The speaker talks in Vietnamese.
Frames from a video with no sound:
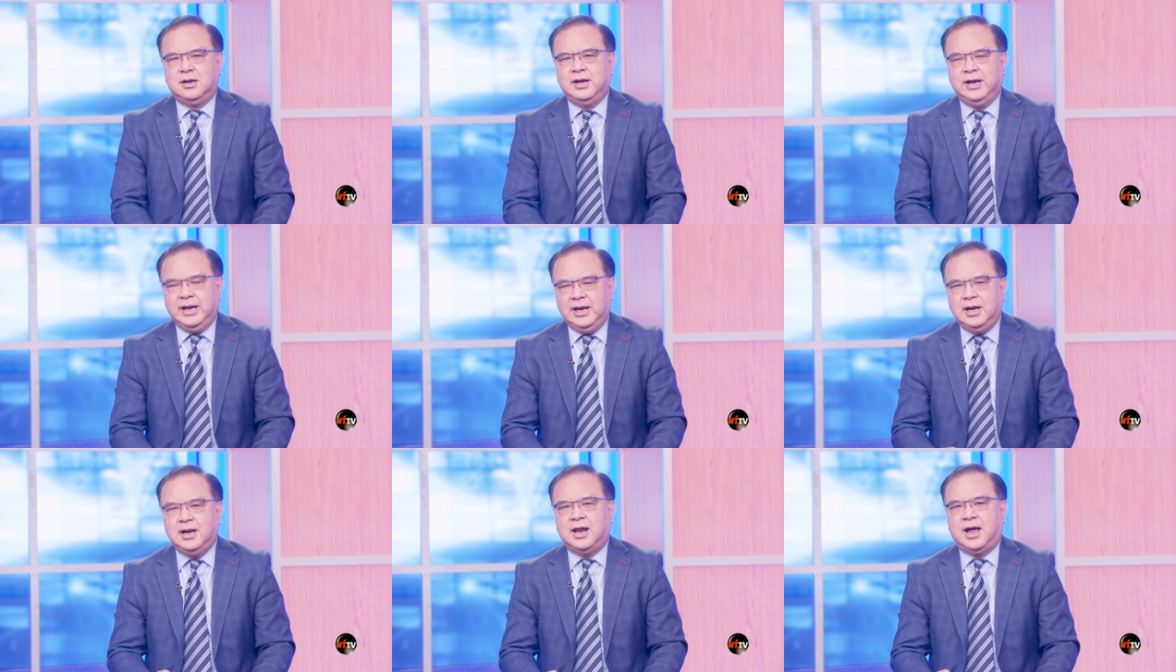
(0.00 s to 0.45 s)

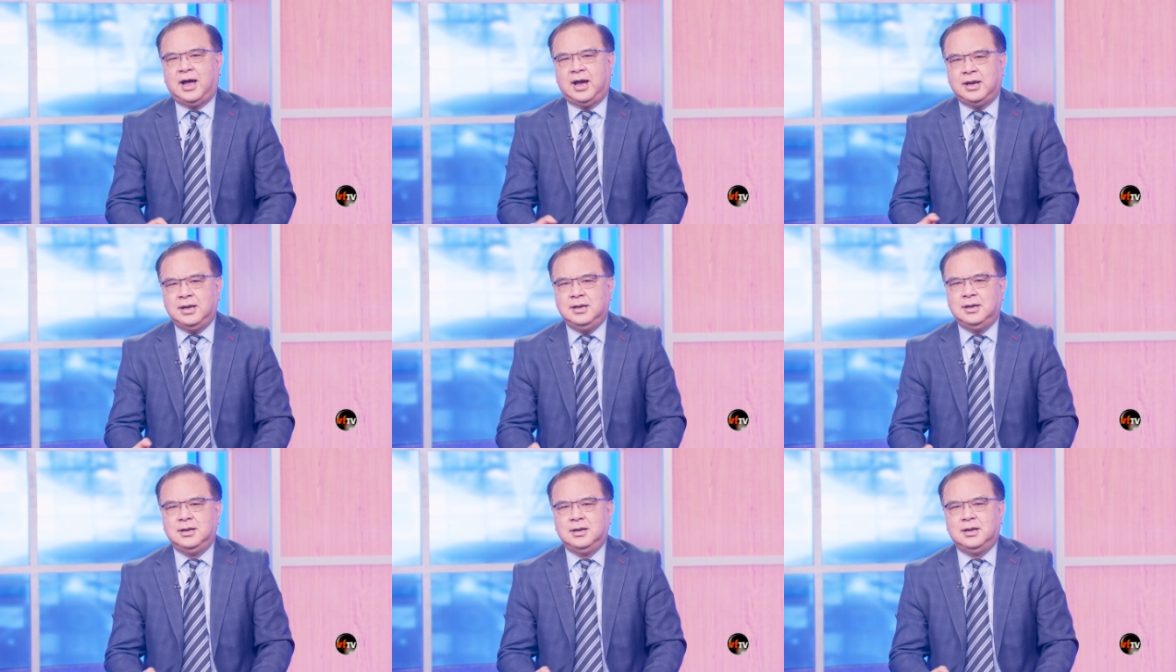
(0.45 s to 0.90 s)
ý
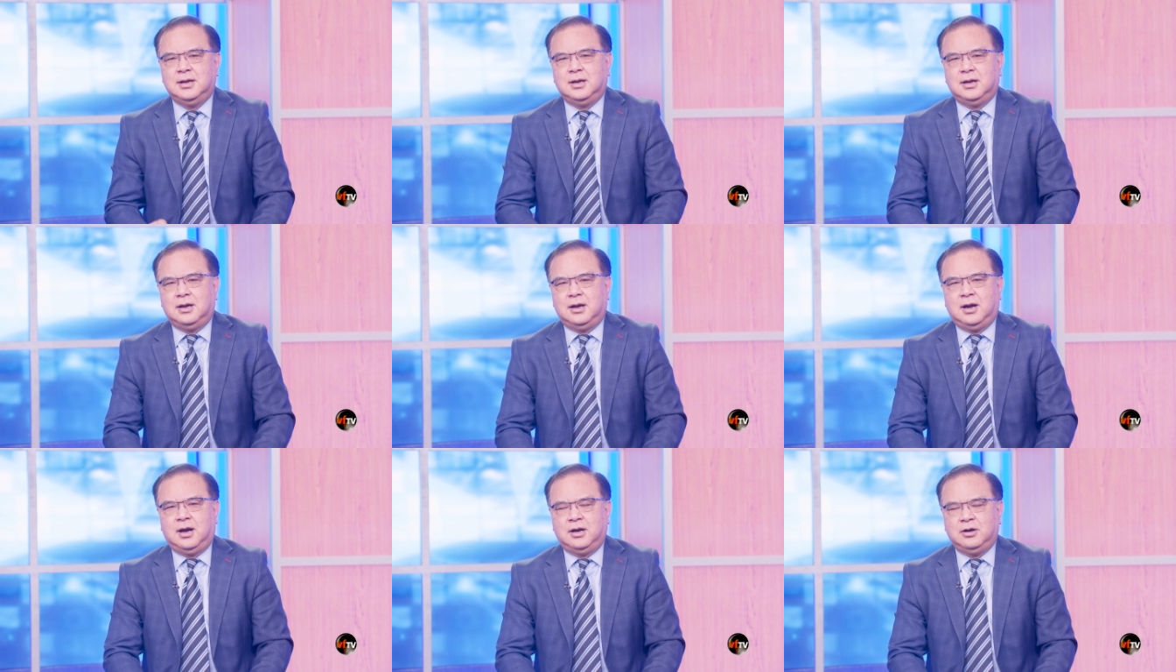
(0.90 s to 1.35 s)
lại
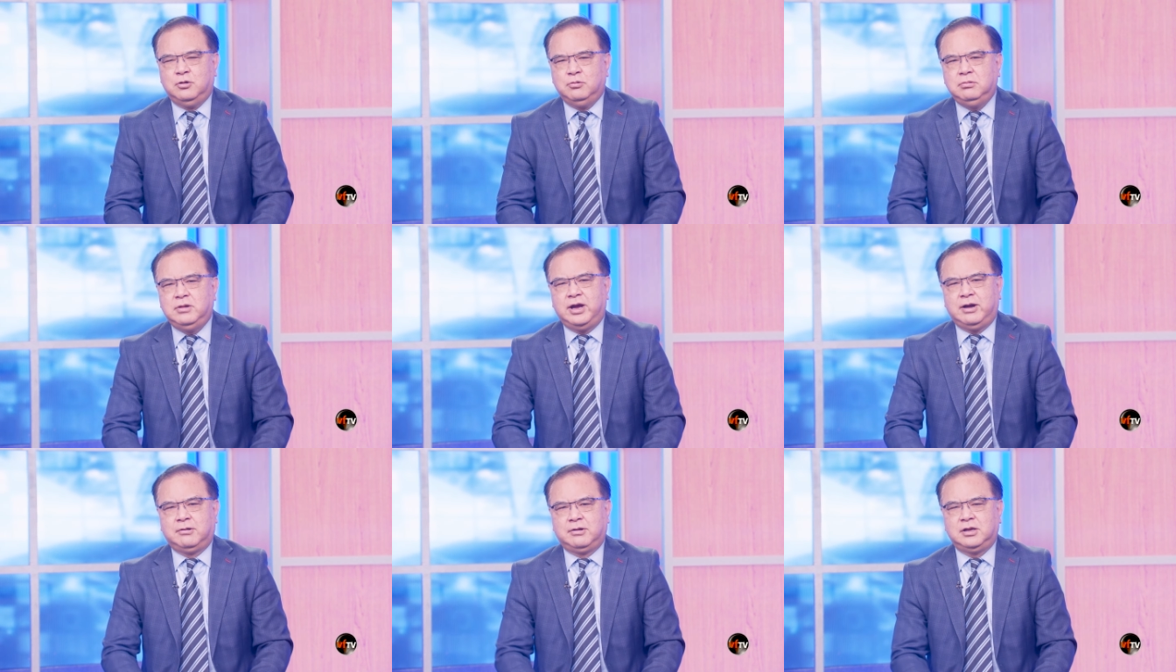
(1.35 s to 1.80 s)
à,
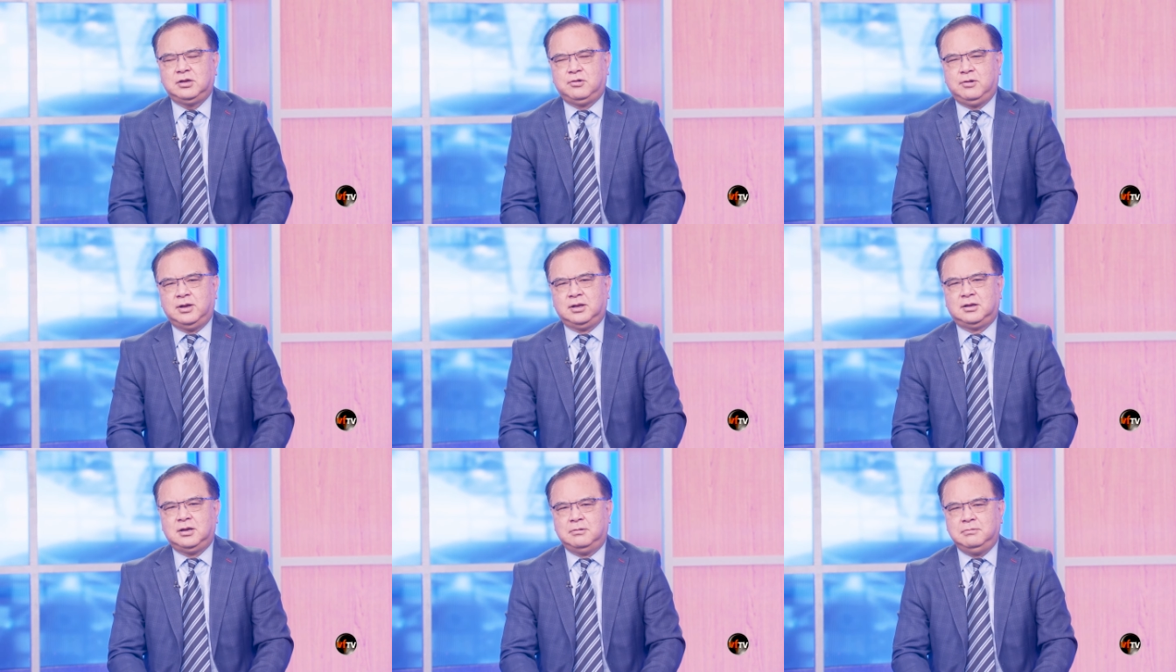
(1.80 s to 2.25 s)
đúng theo cái
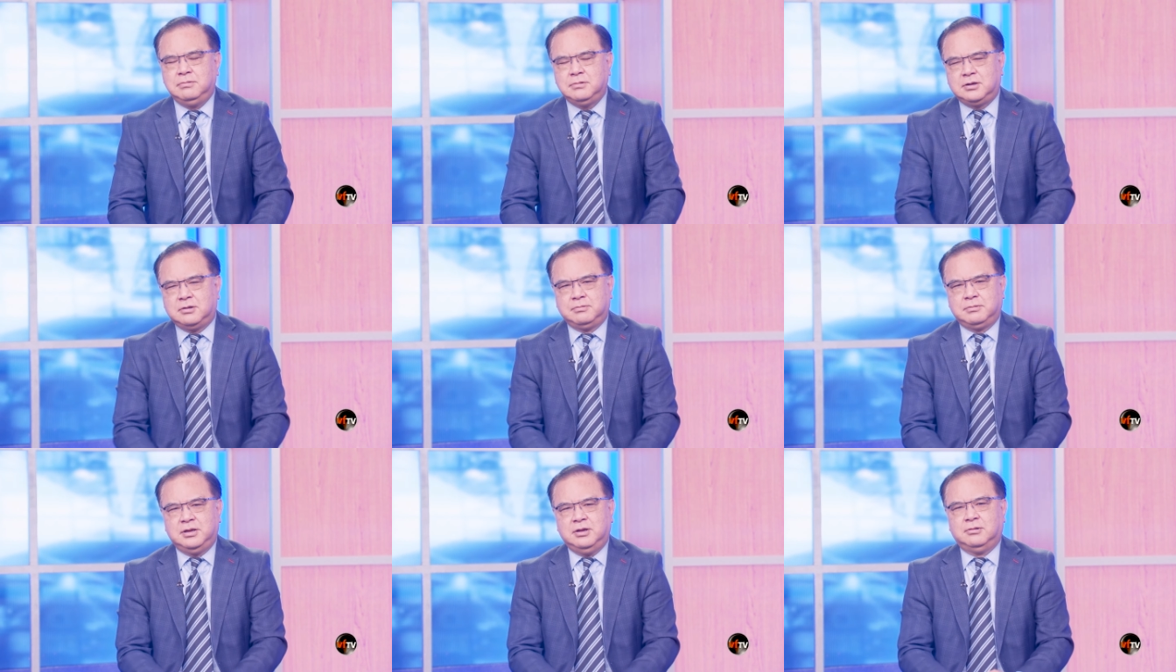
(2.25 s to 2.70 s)
truyền thống
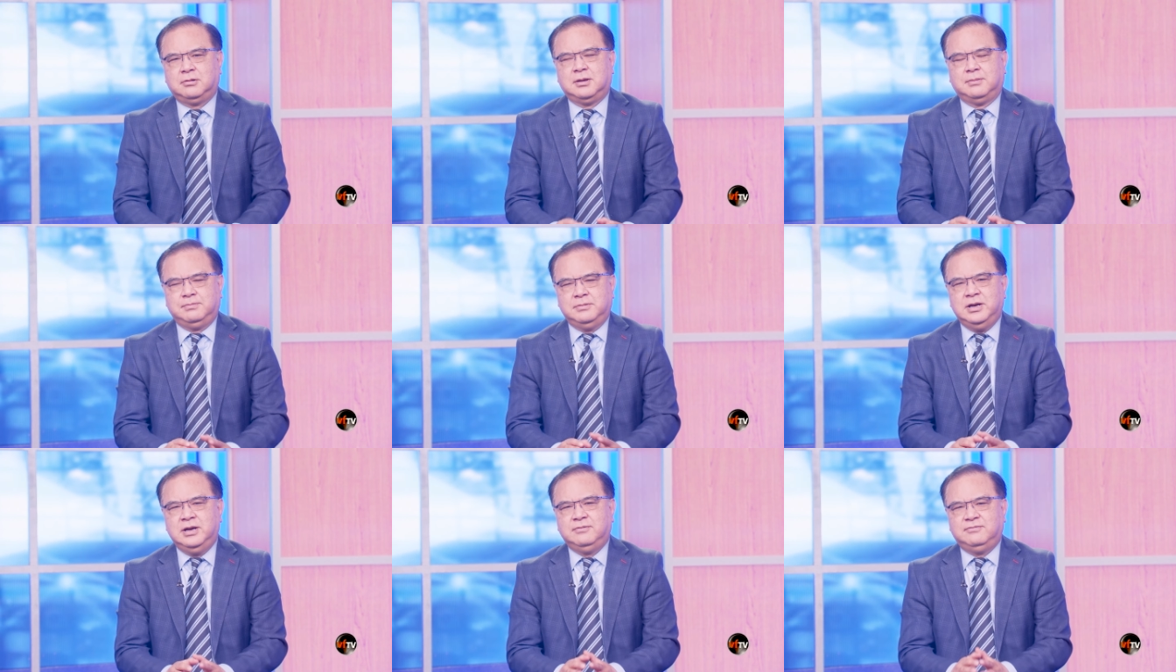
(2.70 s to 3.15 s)
trong nhiều
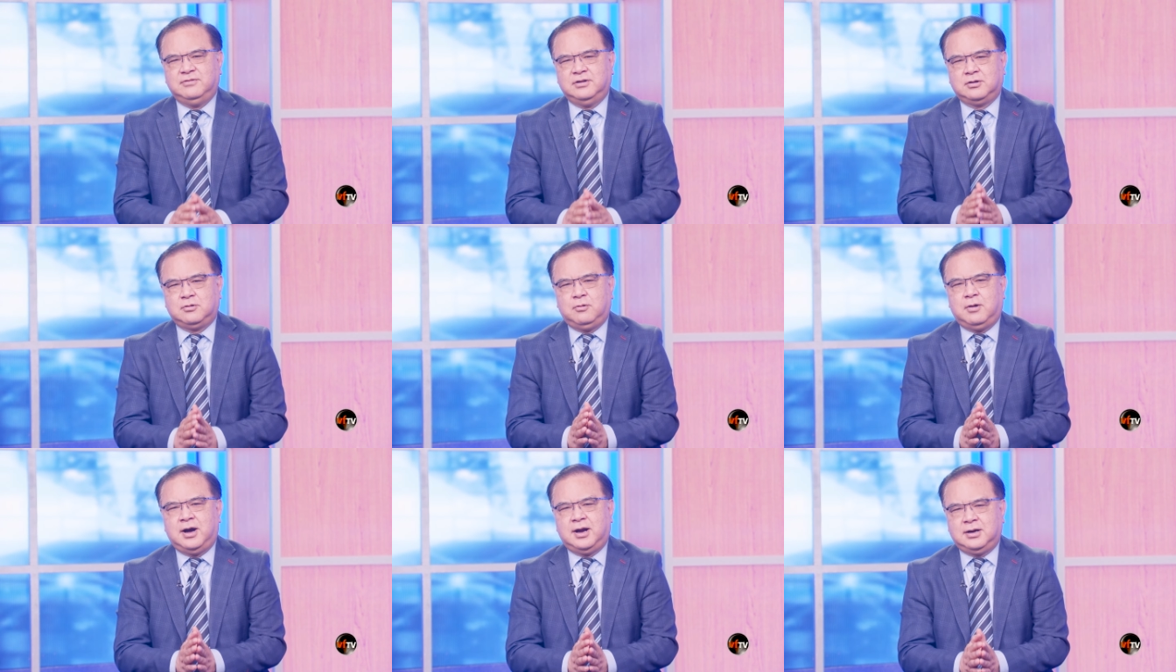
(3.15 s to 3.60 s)
thập niên
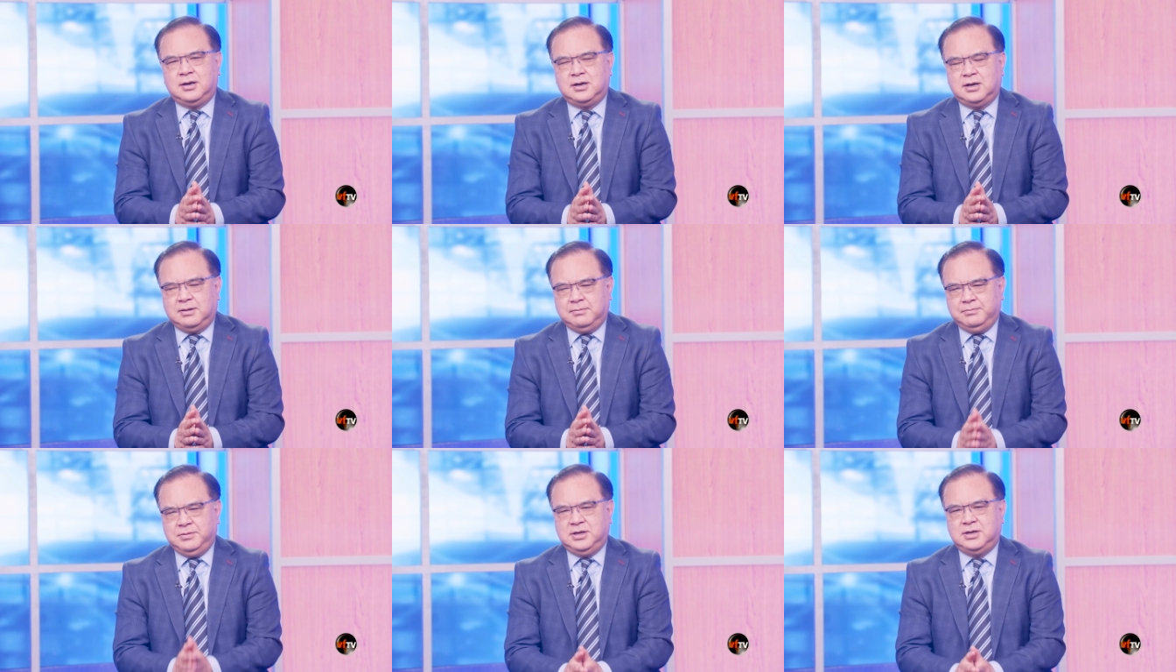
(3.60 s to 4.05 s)
vừa qua đó
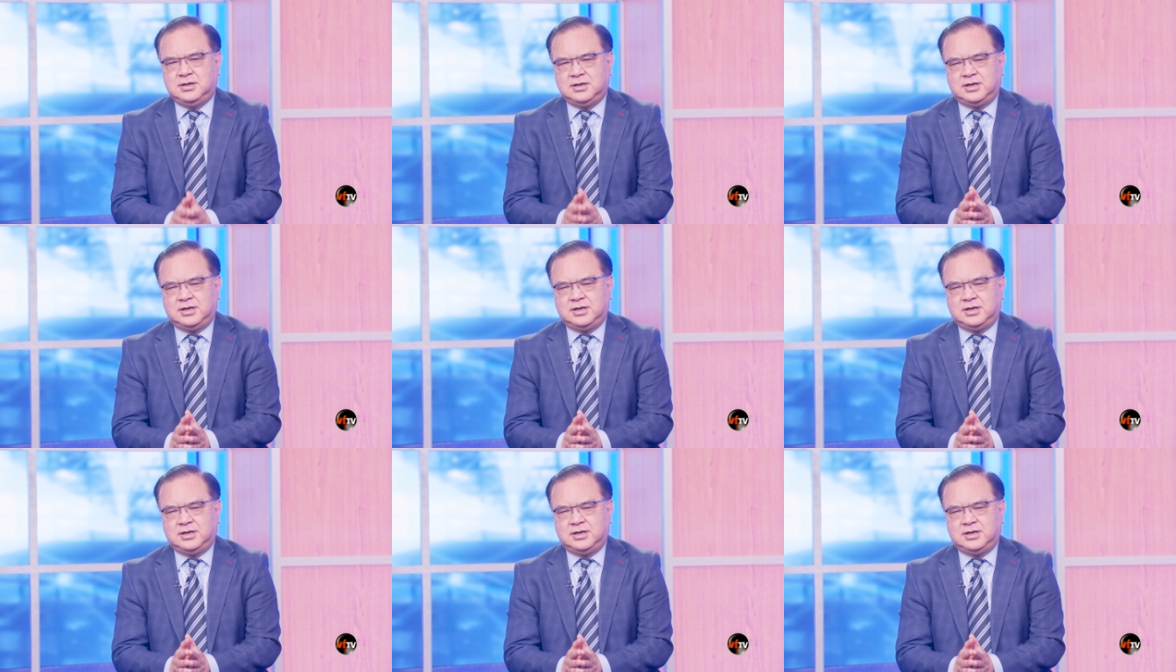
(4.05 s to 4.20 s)
là biết